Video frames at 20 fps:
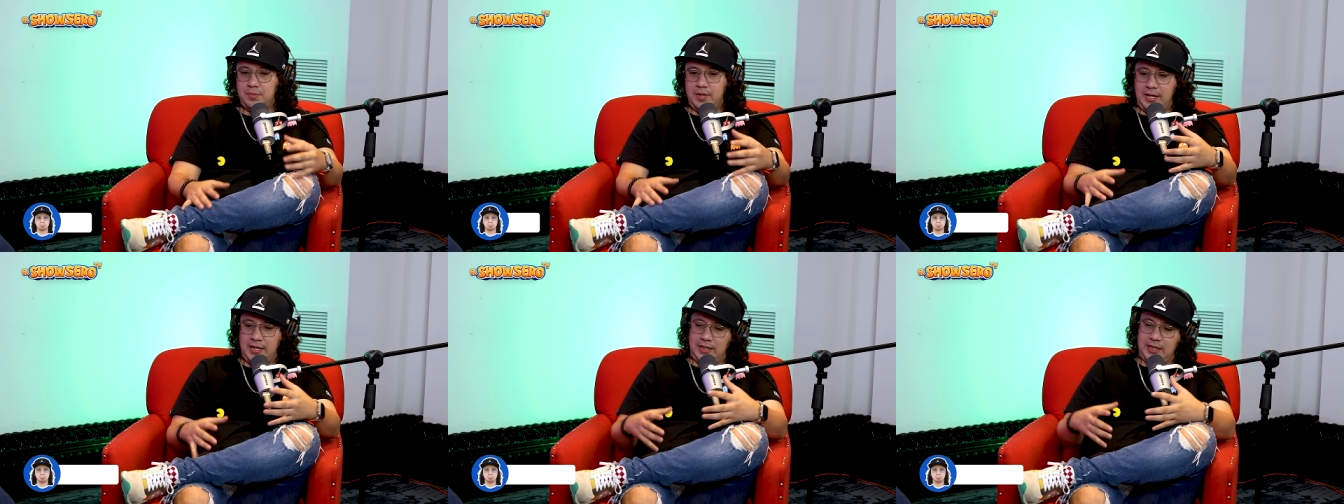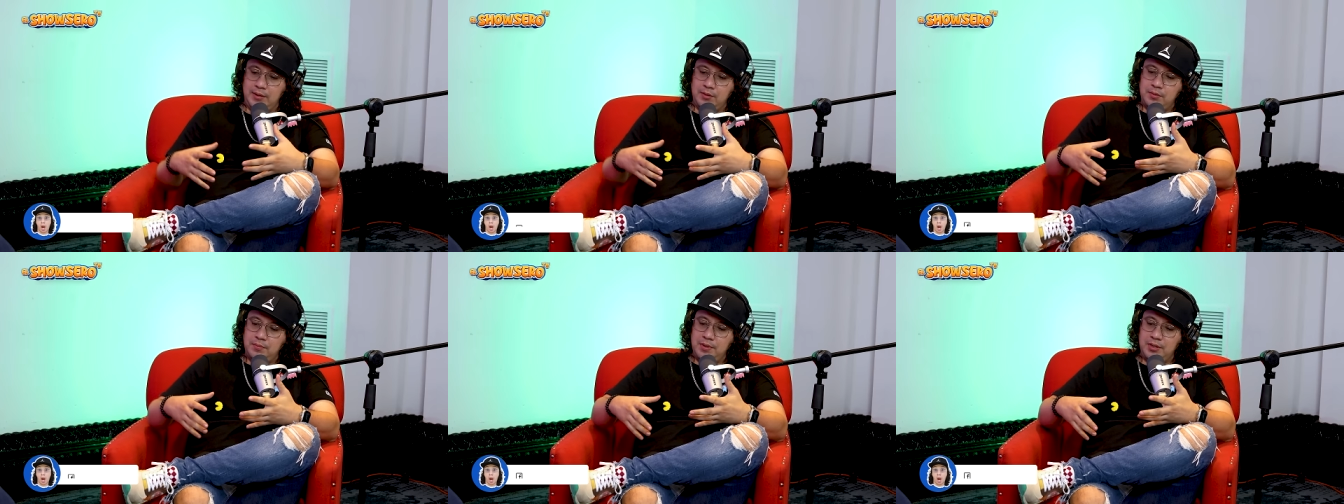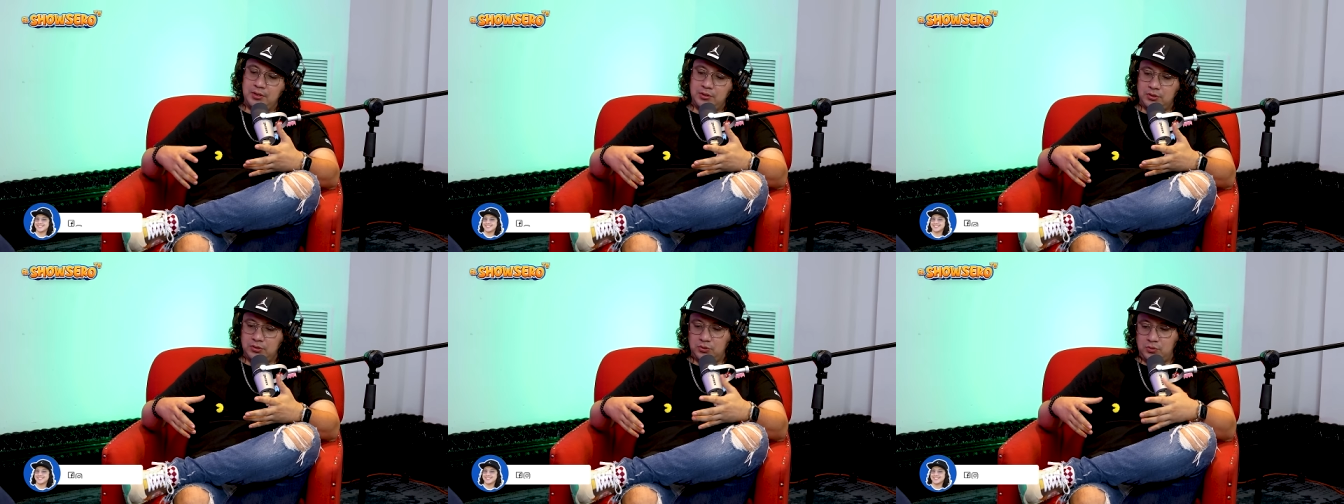en qué
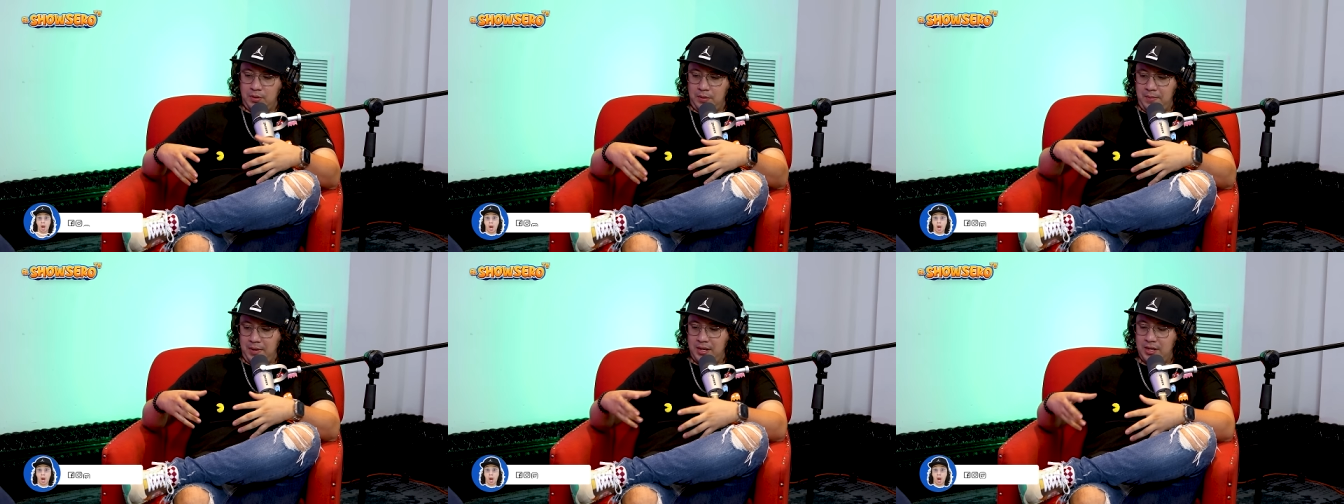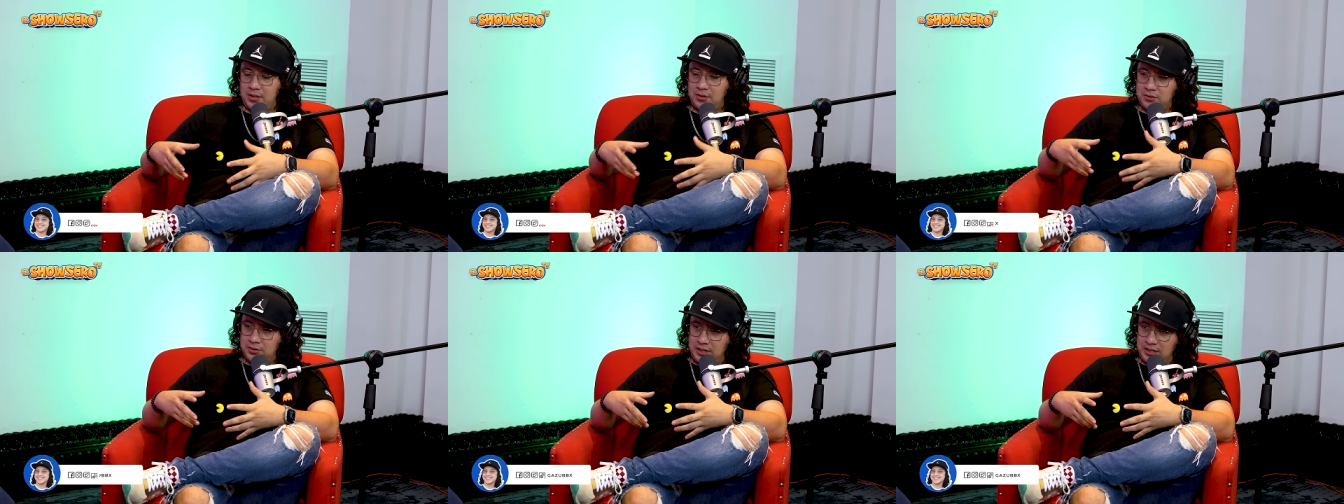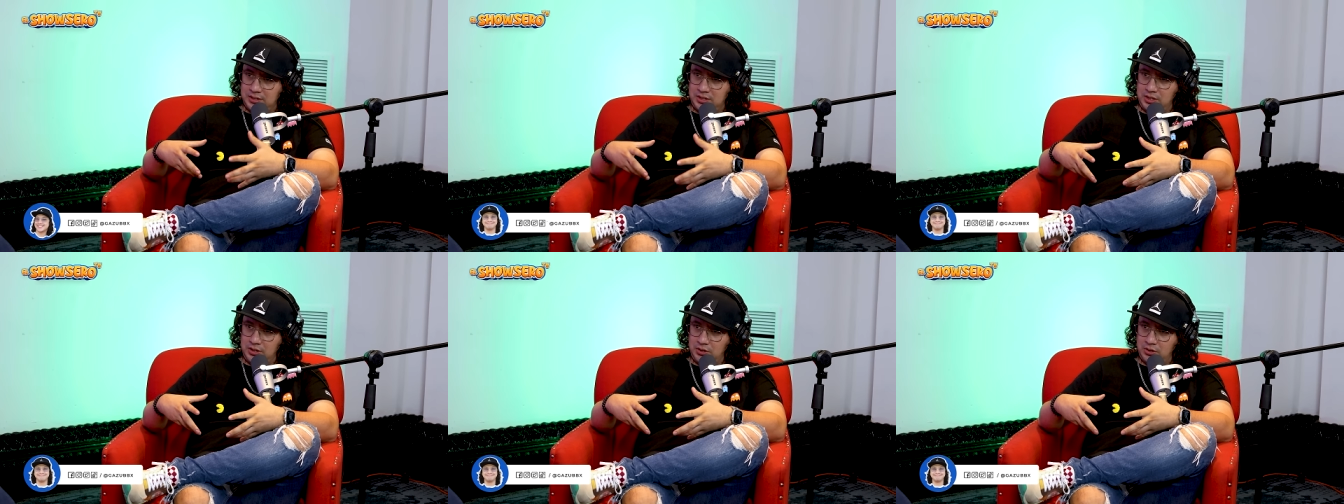momento tu mamá
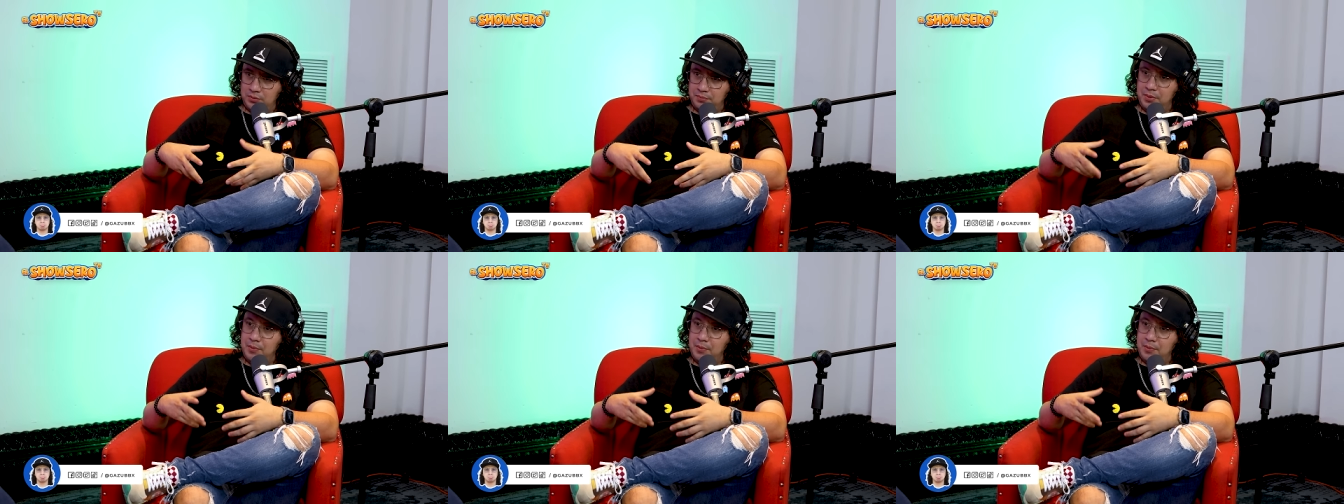decidió?